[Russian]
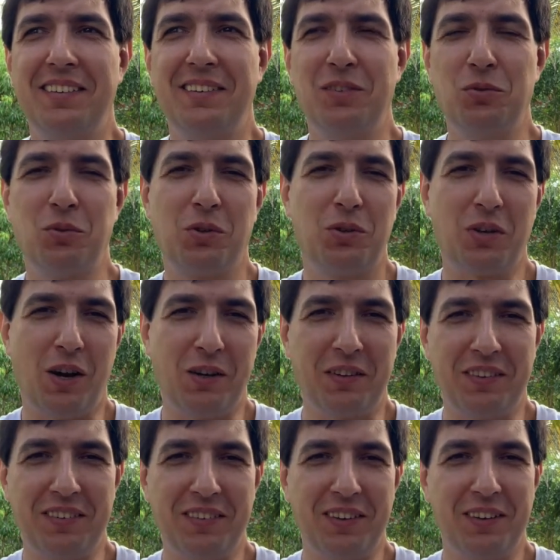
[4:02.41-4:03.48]
Он говорит, как
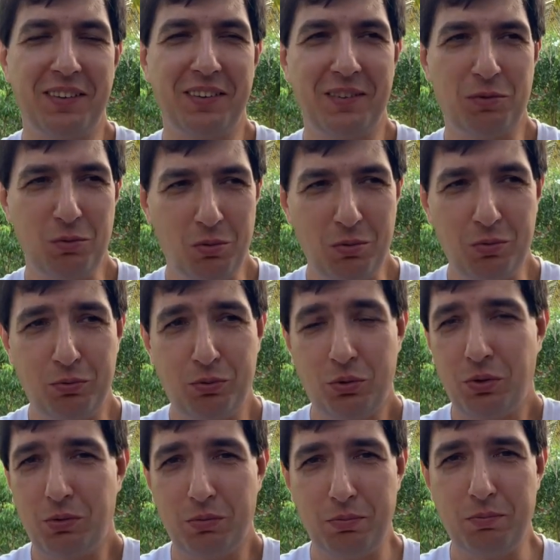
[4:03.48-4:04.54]
это так? Ну,
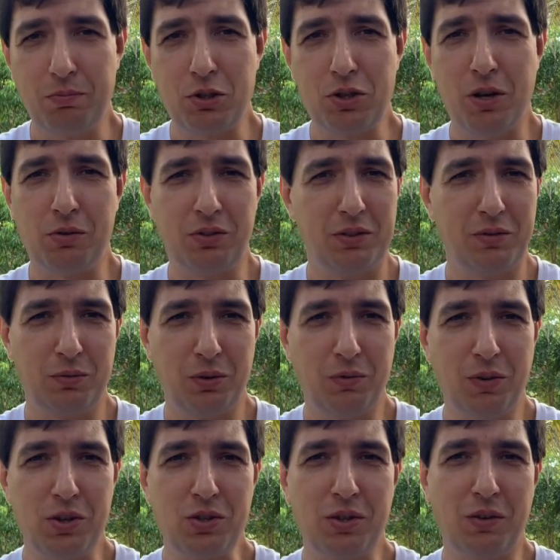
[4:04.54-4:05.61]
все, пожалуйста,
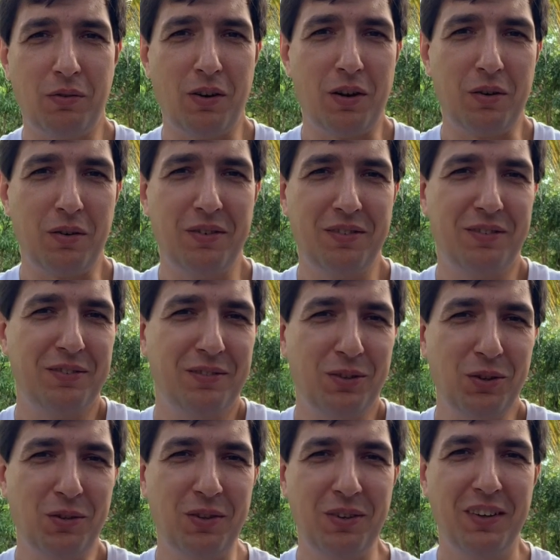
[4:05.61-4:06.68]
вот ваш товар,
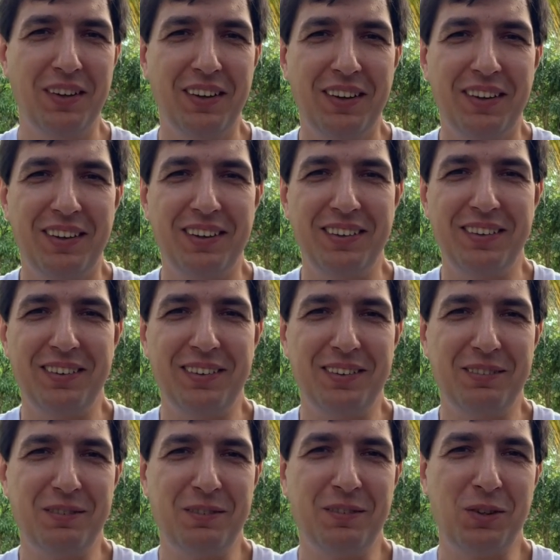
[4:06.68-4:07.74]
вот,
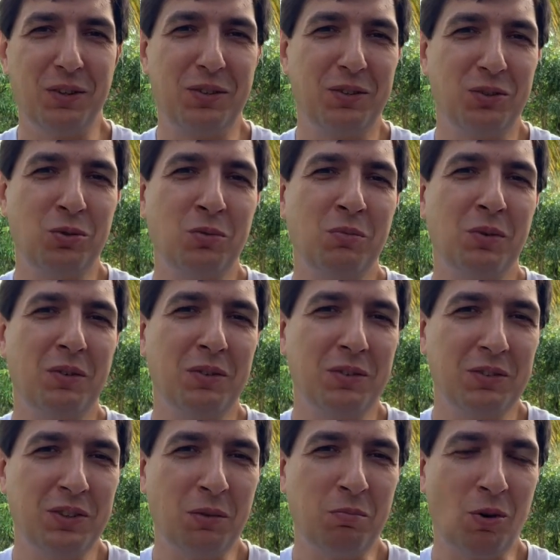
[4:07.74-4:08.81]
э, вот
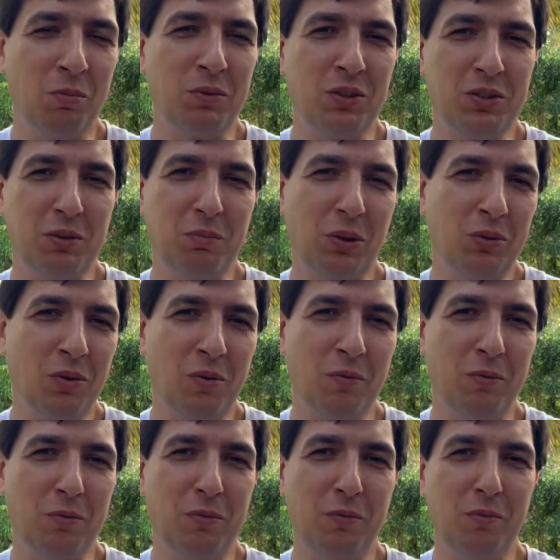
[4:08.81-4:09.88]
сумму запомните,
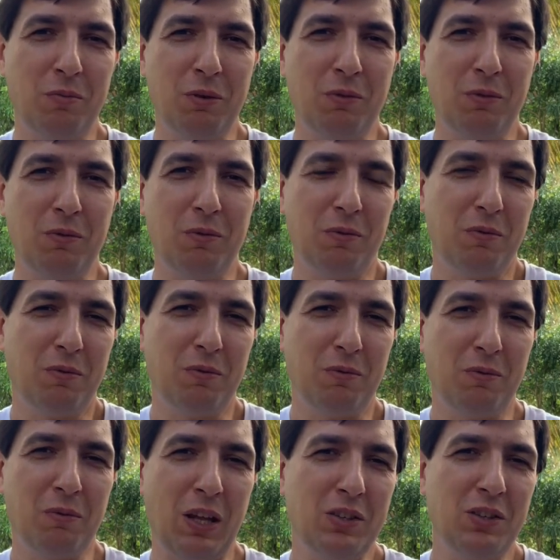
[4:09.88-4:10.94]
потом мы
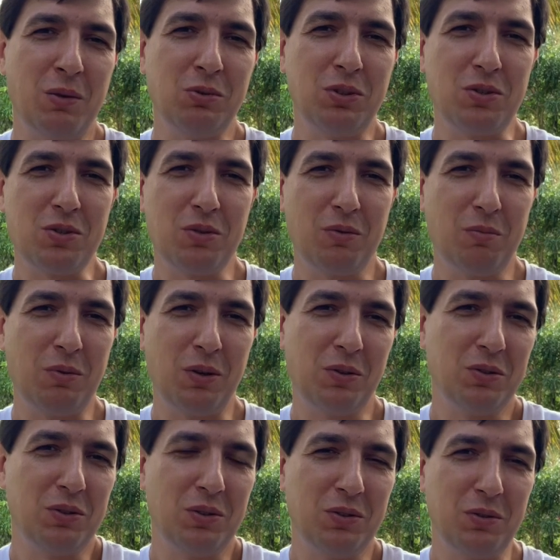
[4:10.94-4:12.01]
надеемся, что вы
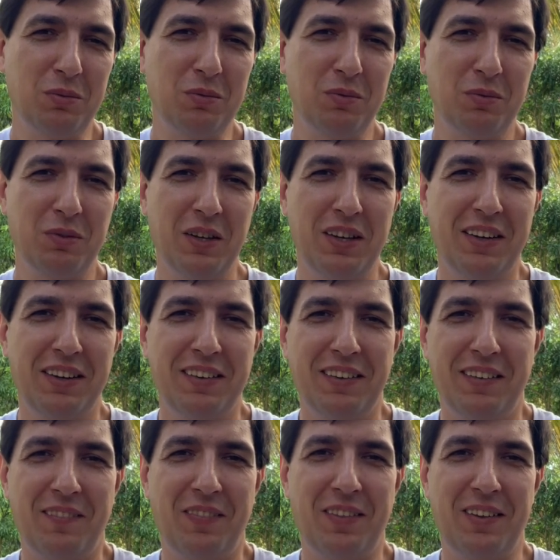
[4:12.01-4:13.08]
принесете
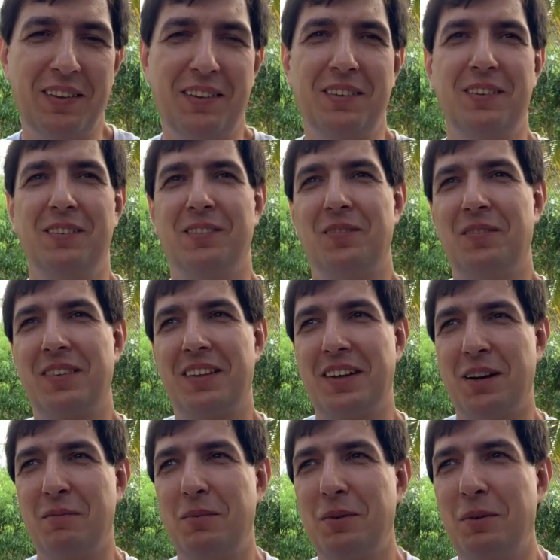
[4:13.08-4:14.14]
ну,
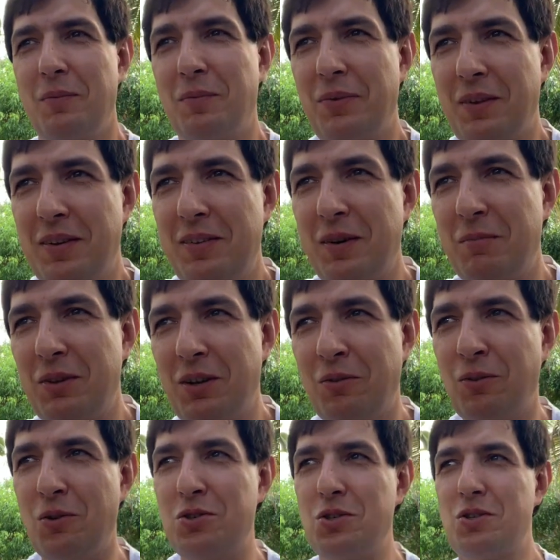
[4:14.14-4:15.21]
как бы, хотя мы
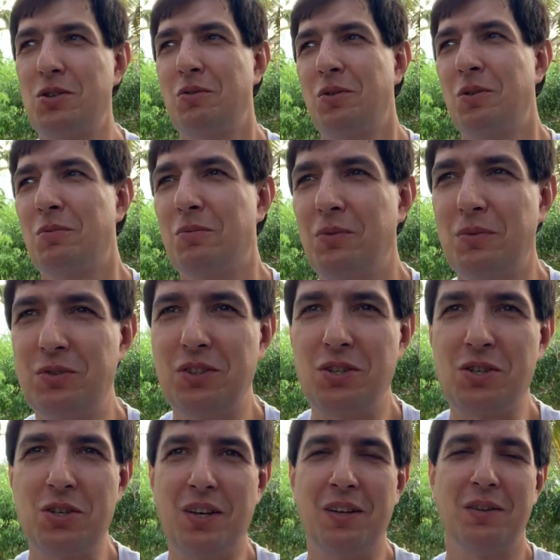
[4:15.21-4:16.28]
давно уже живем в
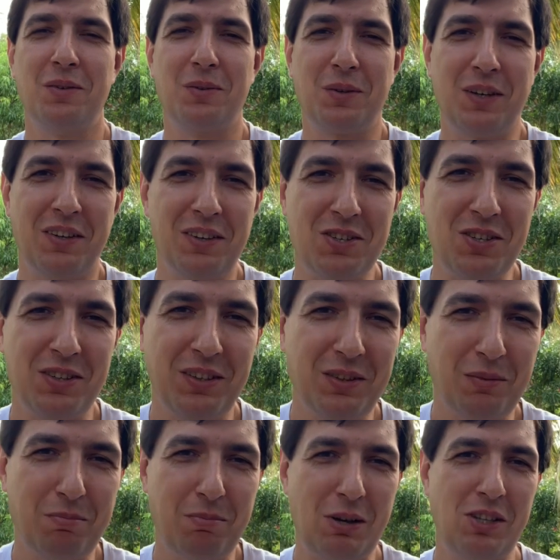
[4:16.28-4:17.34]
США, но, конечно,
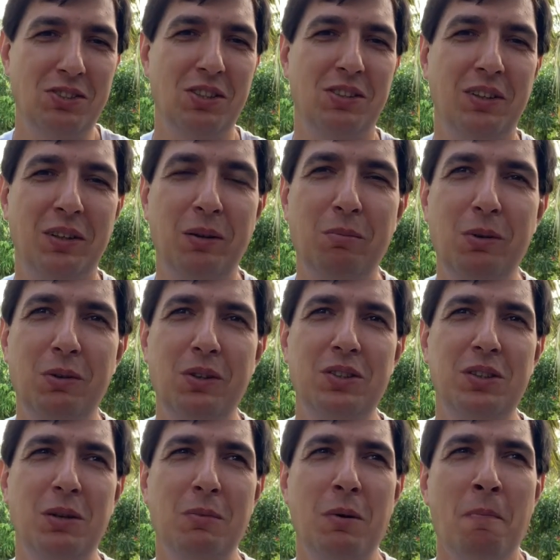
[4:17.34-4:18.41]
это поразительная была
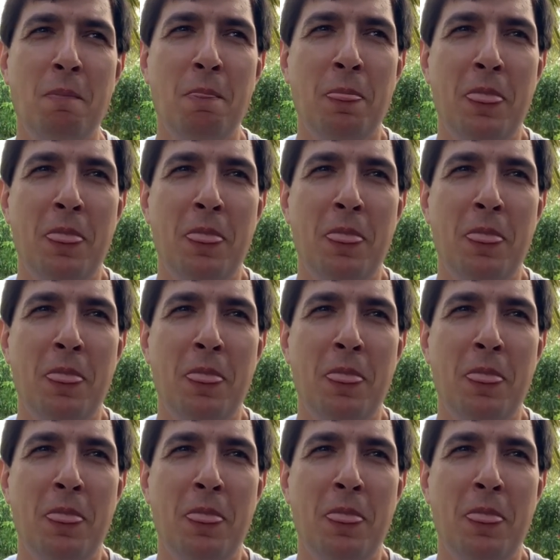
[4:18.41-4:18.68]
тема.